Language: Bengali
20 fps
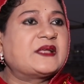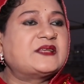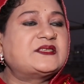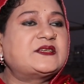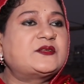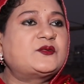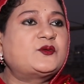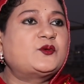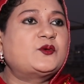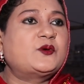
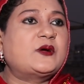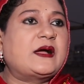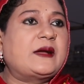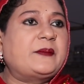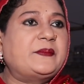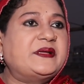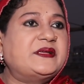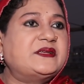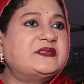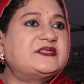যেহেতু
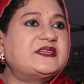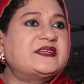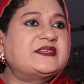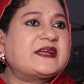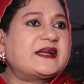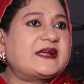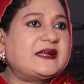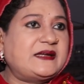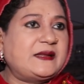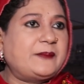আমি যে
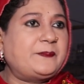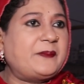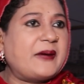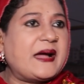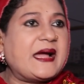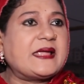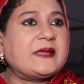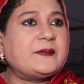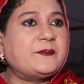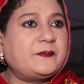টাকাটা
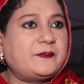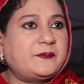পাই